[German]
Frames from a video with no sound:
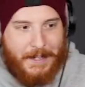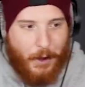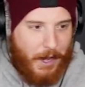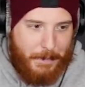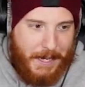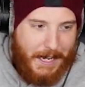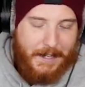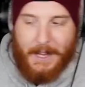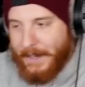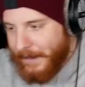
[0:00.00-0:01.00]
ihr euer Bier gern
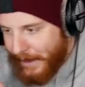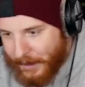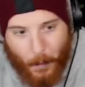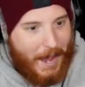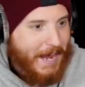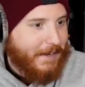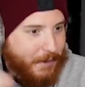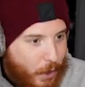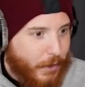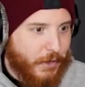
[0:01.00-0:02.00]
trinkt, no hate,
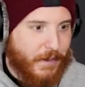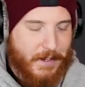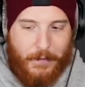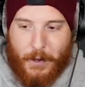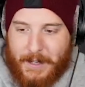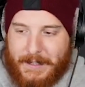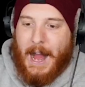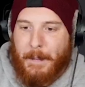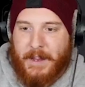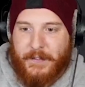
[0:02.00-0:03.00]
gönnt euch, was ihr wollt.
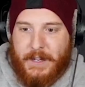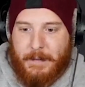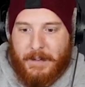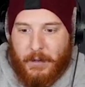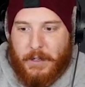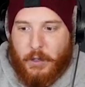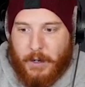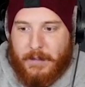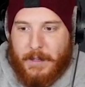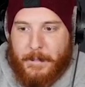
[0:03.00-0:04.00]
Aber ich finde, man sollte
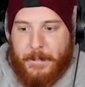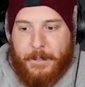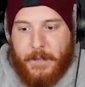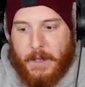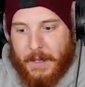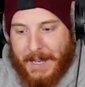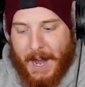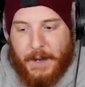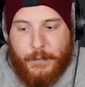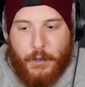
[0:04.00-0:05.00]
trotzdem
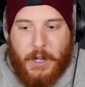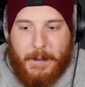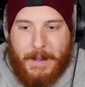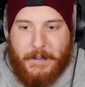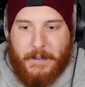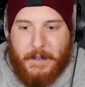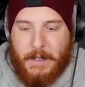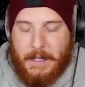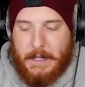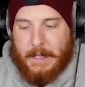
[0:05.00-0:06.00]
gerade für jüngere Menschen
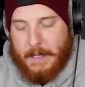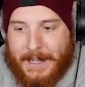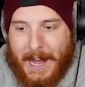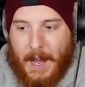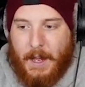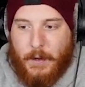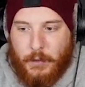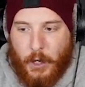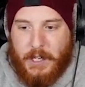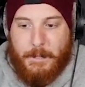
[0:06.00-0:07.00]
klar
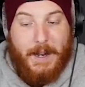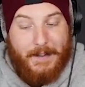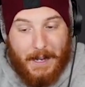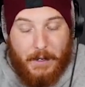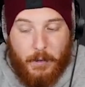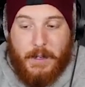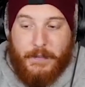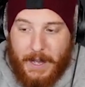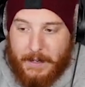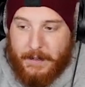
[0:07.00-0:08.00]
und deutlich machen, dass Alkohol
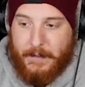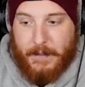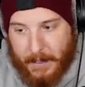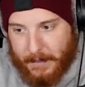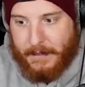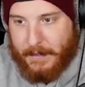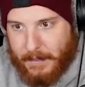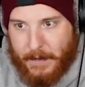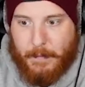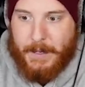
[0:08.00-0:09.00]
gefährlich ist. Ja, das ist
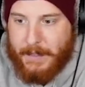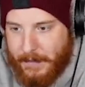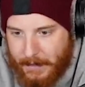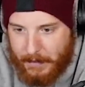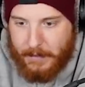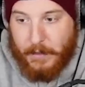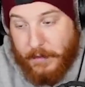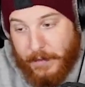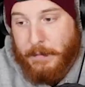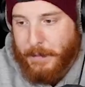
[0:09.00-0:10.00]
einfach mal, die,
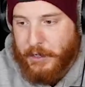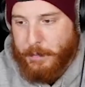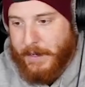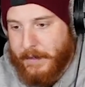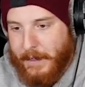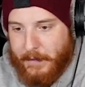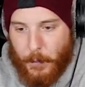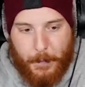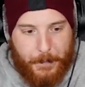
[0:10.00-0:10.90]
deswegen bin ich mal gespannt. Let's go.